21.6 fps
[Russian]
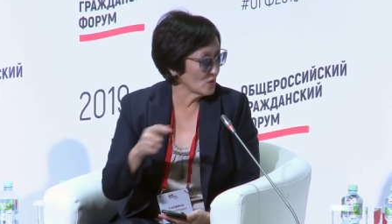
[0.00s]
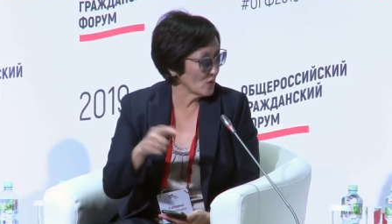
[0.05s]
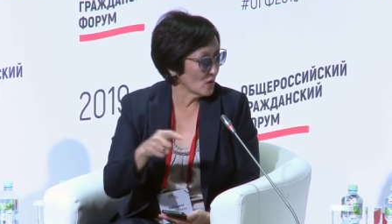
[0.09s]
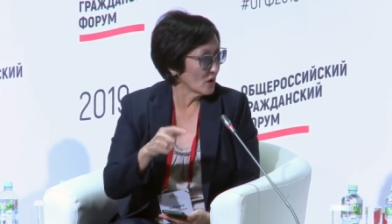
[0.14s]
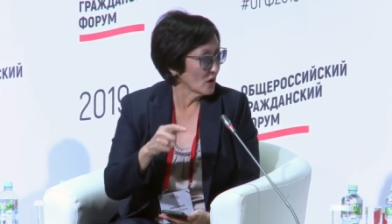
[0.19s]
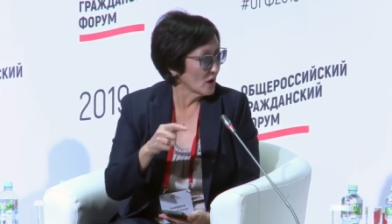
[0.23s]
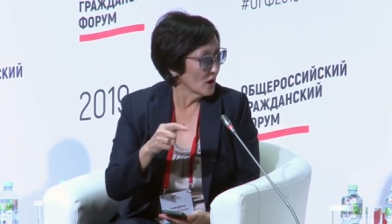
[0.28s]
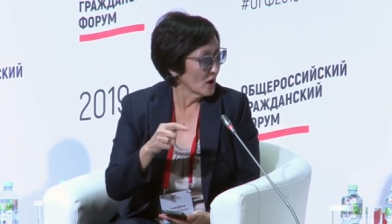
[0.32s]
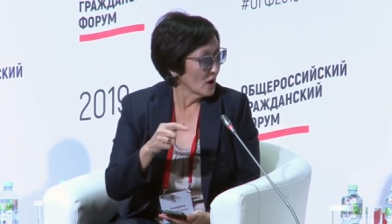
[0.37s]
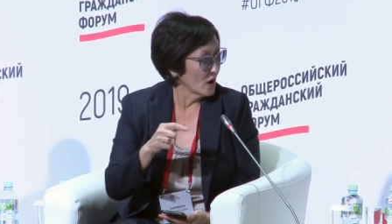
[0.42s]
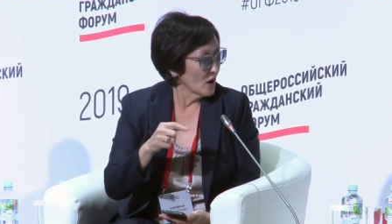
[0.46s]

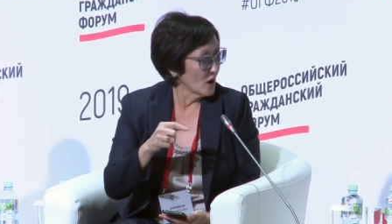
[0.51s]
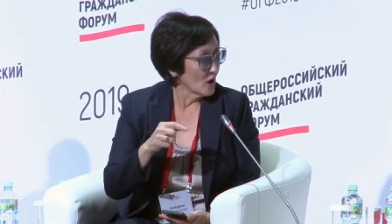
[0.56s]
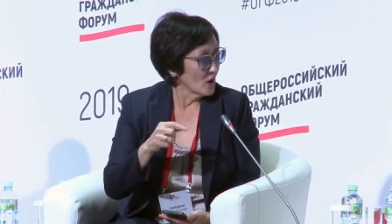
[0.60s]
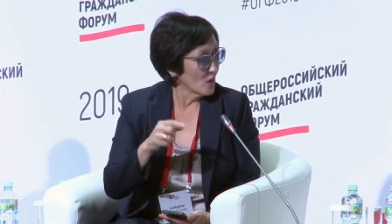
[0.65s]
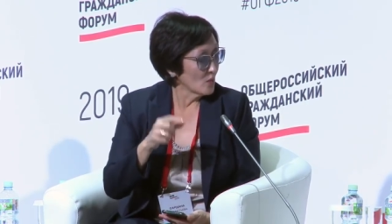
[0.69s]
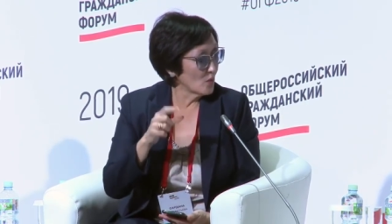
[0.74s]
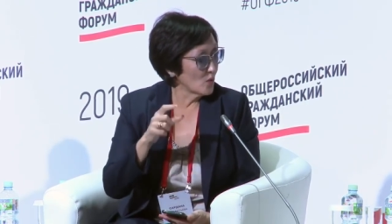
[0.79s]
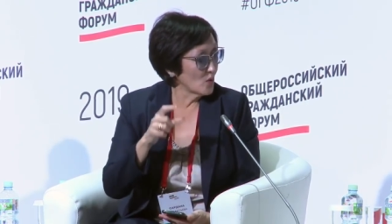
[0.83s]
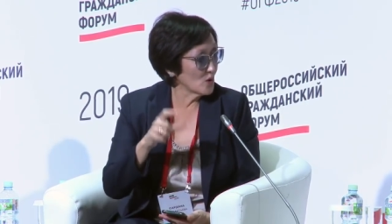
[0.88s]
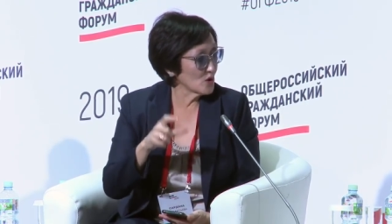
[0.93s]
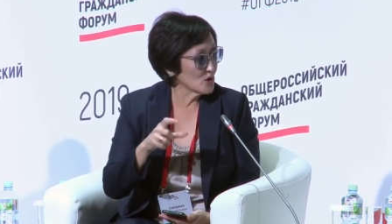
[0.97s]
Но
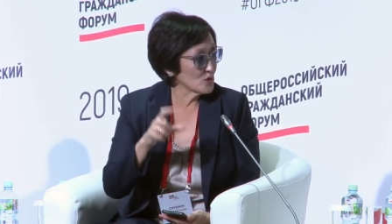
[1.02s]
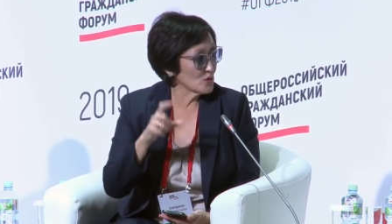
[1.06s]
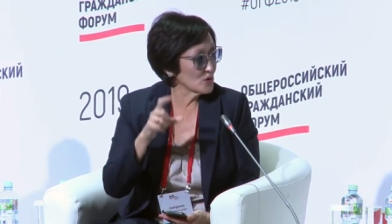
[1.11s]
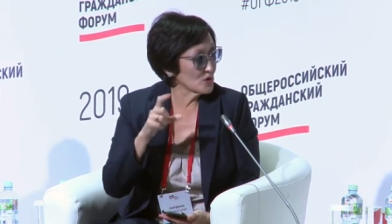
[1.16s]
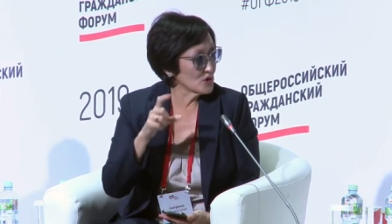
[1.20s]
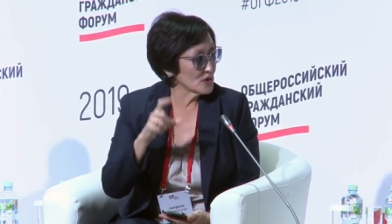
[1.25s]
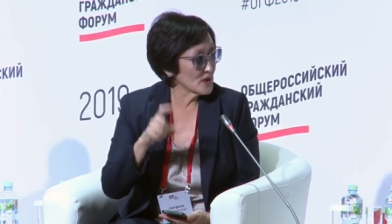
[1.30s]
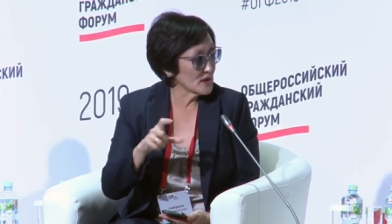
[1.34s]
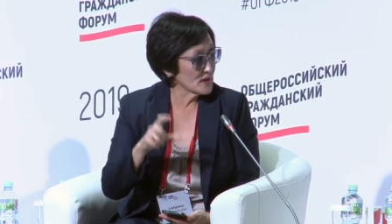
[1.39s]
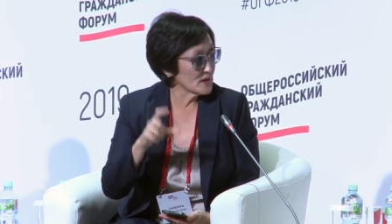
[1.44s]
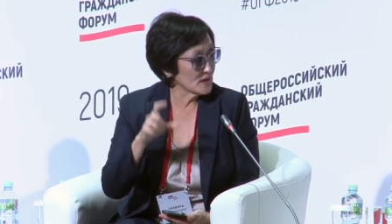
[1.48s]

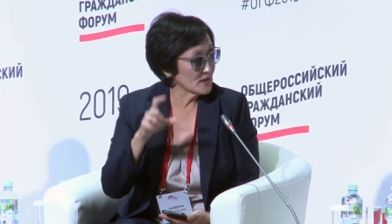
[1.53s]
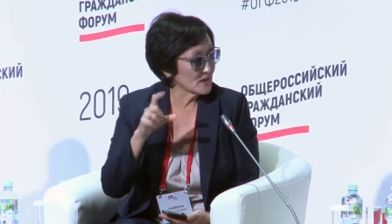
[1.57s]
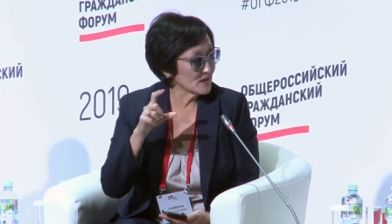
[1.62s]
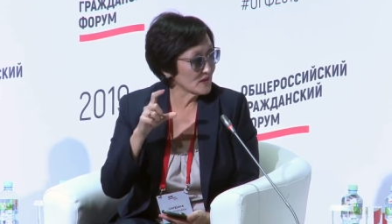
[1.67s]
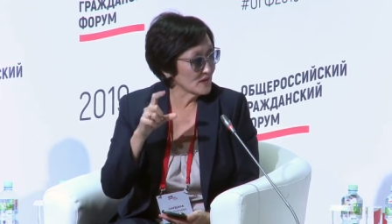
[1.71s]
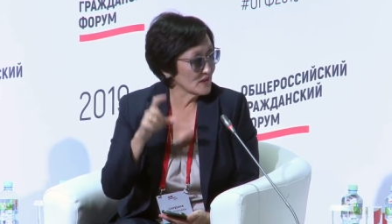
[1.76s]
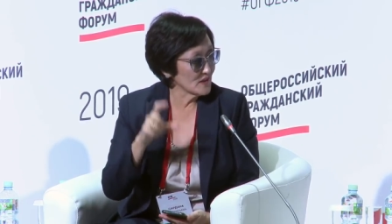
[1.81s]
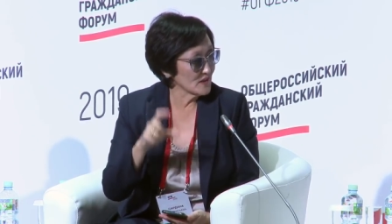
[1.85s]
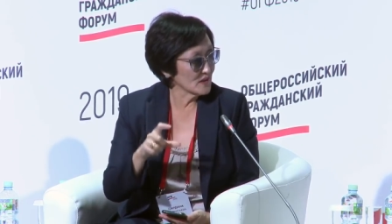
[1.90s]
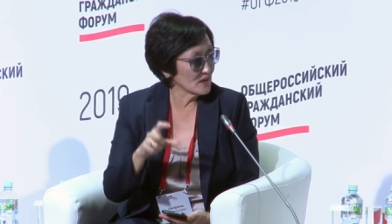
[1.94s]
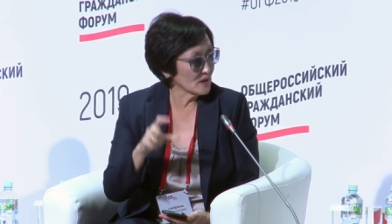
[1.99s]
большую часть
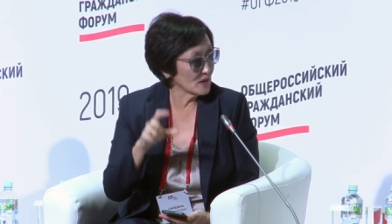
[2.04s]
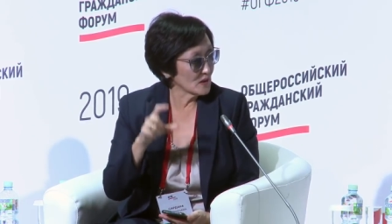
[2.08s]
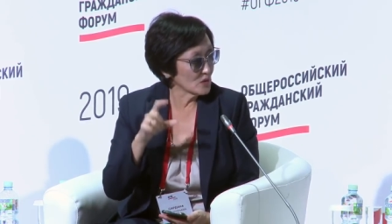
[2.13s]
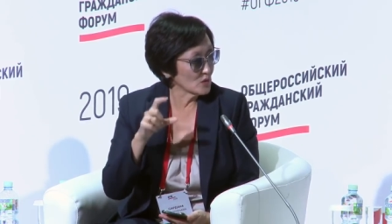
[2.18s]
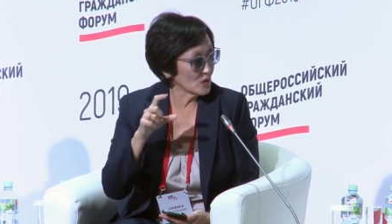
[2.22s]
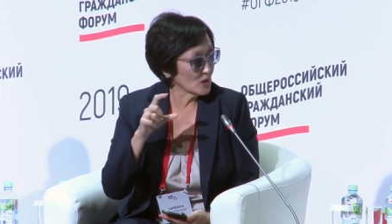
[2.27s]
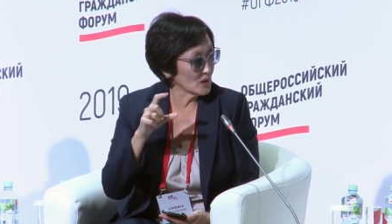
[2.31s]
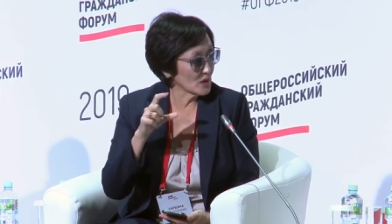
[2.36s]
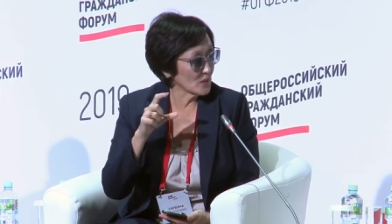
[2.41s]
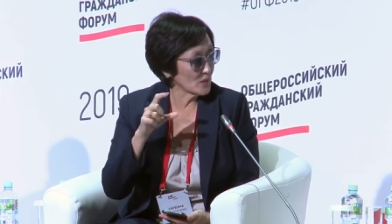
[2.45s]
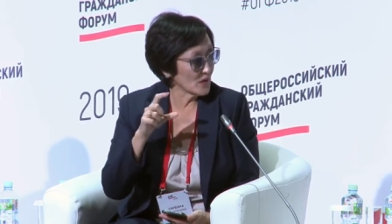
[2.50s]
этих денег,
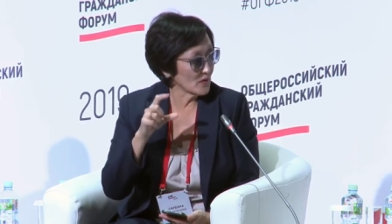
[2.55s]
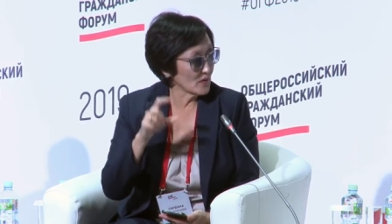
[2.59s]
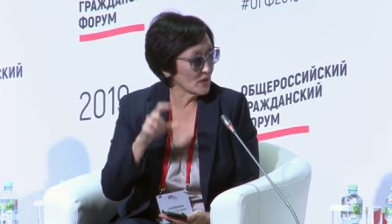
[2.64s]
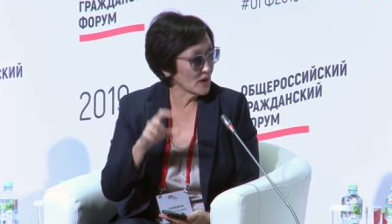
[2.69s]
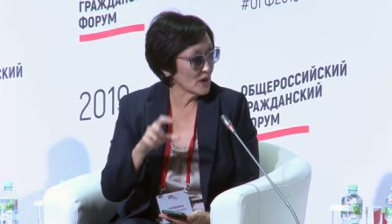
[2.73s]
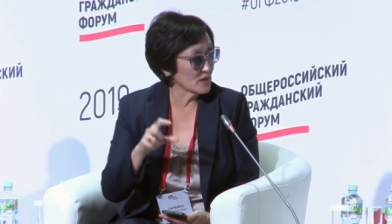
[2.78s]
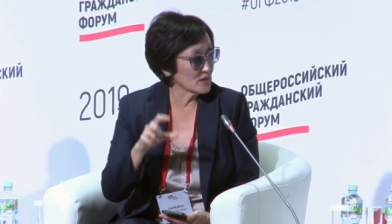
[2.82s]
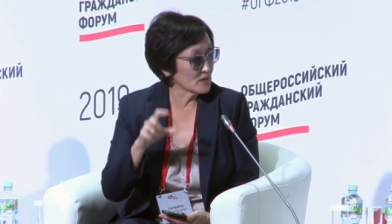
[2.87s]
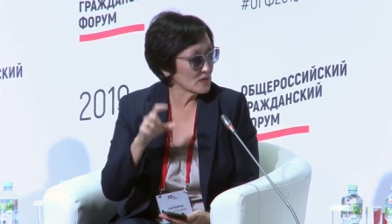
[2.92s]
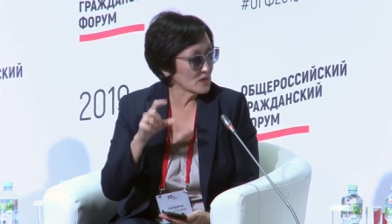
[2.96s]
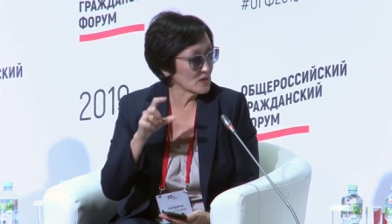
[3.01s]
которые
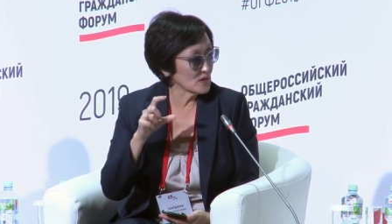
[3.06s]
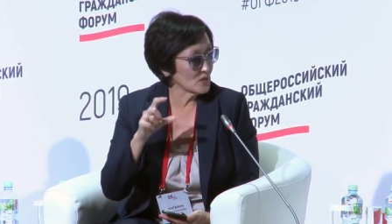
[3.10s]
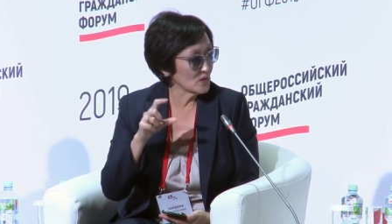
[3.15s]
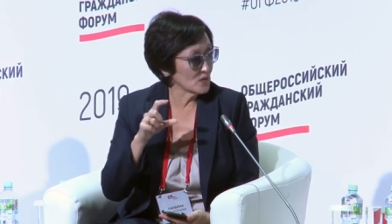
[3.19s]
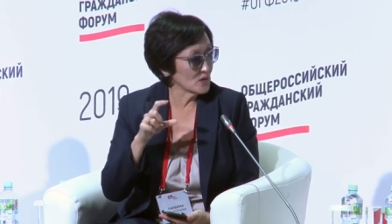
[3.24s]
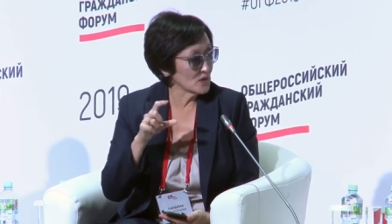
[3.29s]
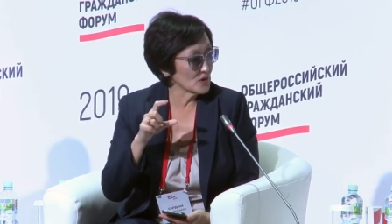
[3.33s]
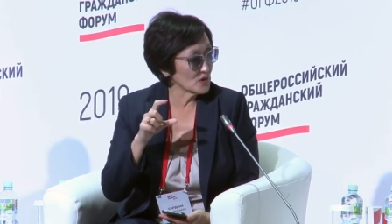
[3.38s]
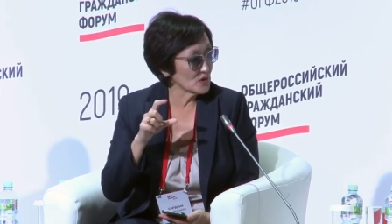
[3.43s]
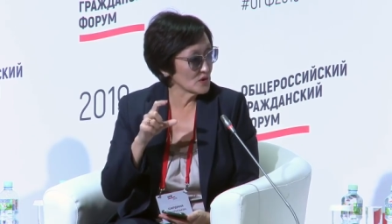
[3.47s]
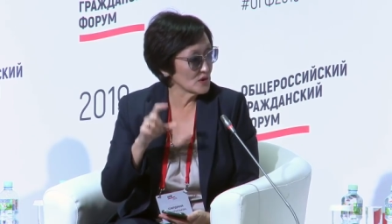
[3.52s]
направляются на
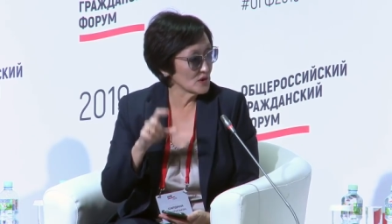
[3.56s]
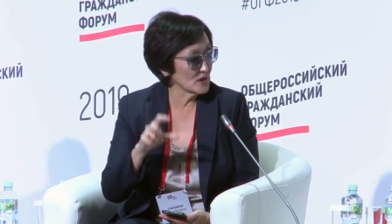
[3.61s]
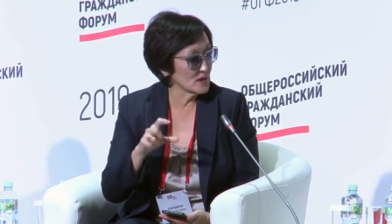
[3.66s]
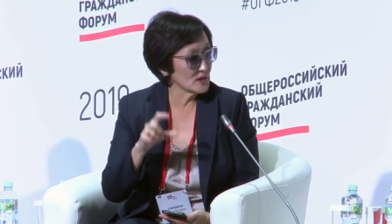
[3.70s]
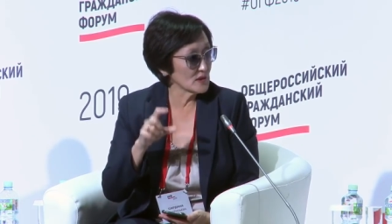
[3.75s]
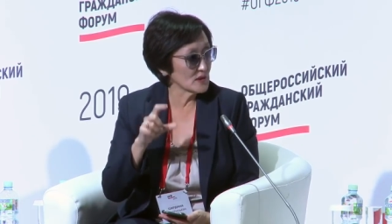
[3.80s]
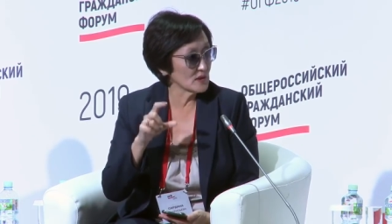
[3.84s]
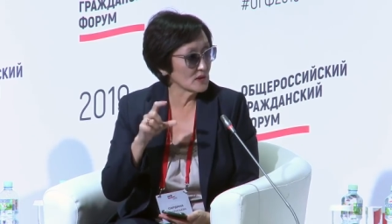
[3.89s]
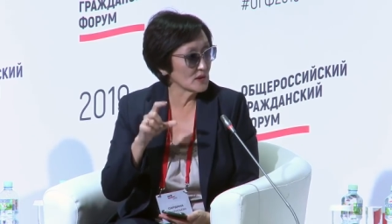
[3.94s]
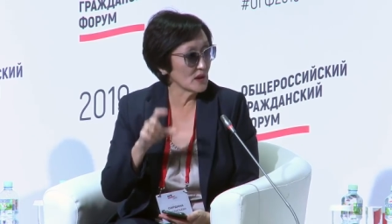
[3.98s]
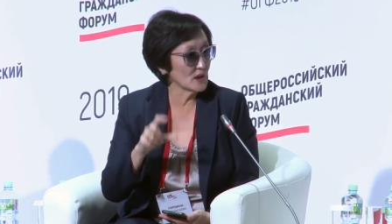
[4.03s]
сегодняшний
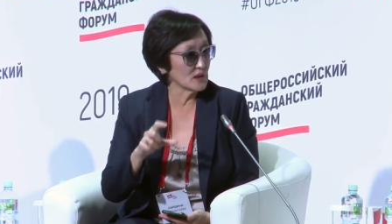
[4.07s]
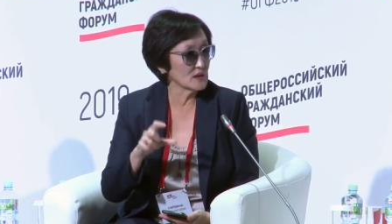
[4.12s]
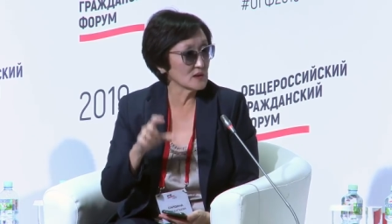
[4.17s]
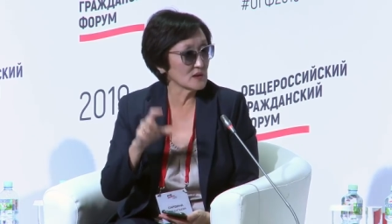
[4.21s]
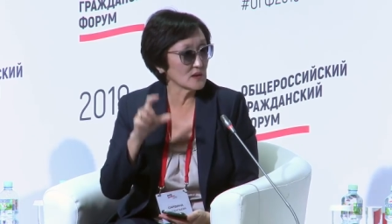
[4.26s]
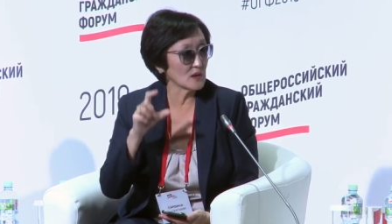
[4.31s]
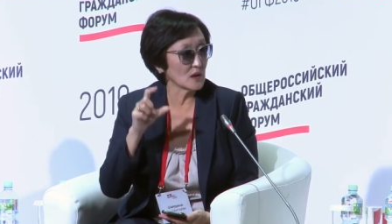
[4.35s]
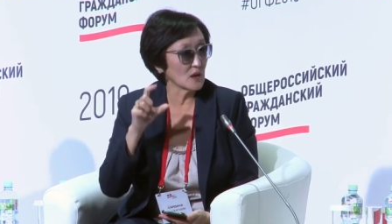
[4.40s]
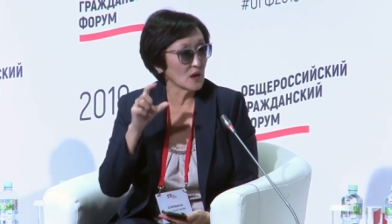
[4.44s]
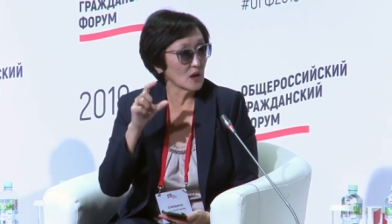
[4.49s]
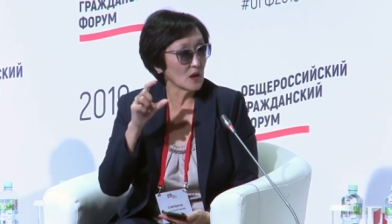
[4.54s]
день,
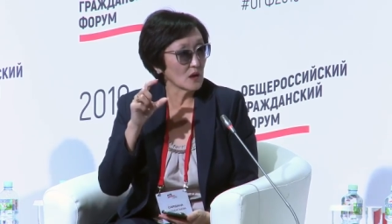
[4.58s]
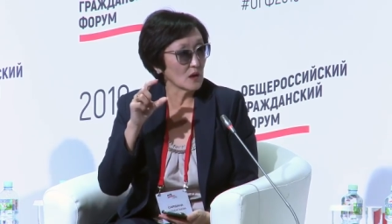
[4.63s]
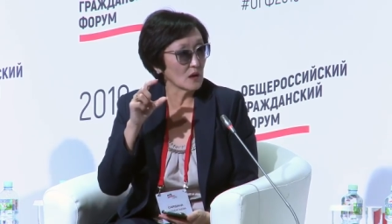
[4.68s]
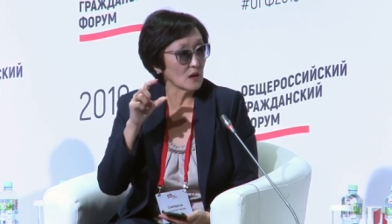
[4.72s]
съедается